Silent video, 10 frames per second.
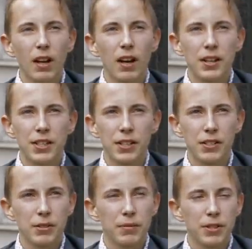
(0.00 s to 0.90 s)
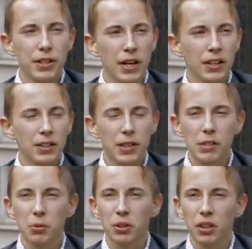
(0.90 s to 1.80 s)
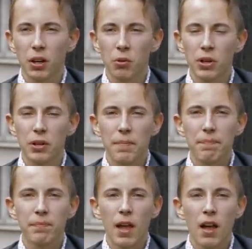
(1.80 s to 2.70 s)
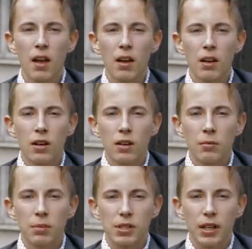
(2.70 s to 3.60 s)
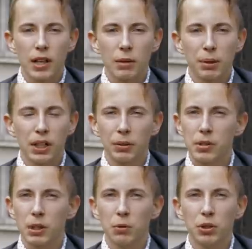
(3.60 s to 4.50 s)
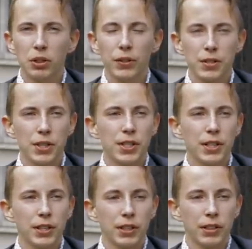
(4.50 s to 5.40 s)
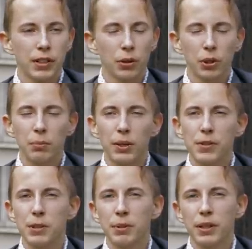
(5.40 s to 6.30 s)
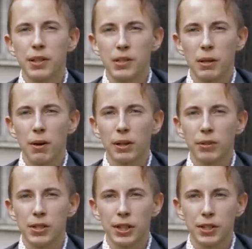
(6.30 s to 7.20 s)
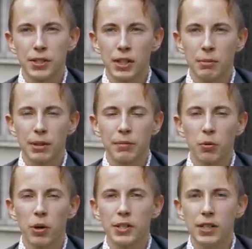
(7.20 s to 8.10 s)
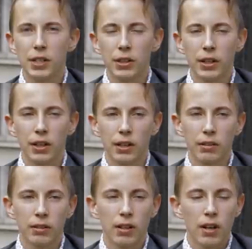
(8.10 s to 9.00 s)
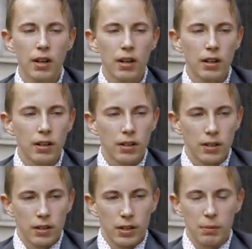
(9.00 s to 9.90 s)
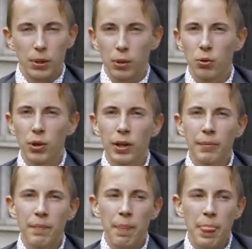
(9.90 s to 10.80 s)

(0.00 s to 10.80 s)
Отец тиран, деспот, алкоголик, постоянно прикладывается к бутылке, все деньги, которые были в семье и зарабатывались родителями, уходили на спиртное,